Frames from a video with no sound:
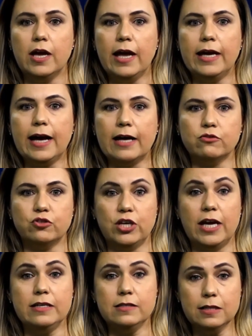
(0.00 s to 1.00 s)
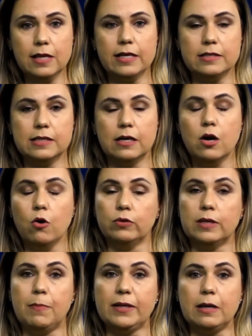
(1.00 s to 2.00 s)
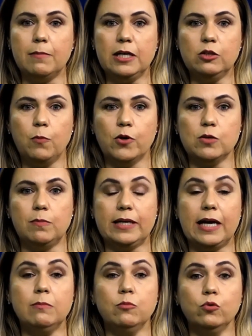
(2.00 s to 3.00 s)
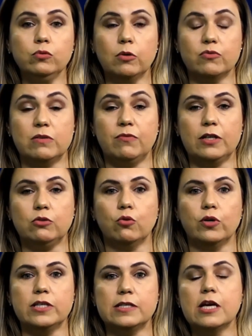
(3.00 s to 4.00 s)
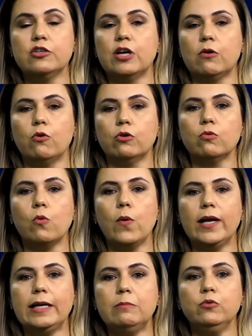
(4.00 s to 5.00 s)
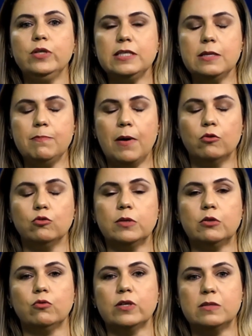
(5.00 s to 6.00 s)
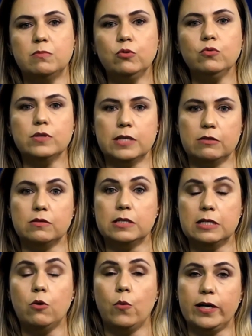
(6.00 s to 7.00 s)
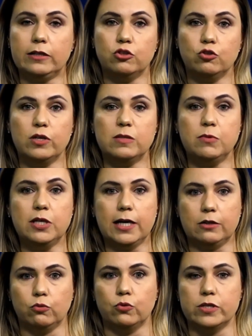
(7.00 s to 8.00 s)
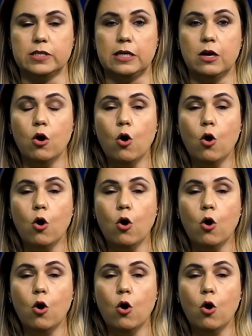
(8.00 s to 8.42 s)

Em caso de reincidência, o departamento pode aplicar multa aos infratores, de acordo com a Lei Municipal número 2250 de 2014.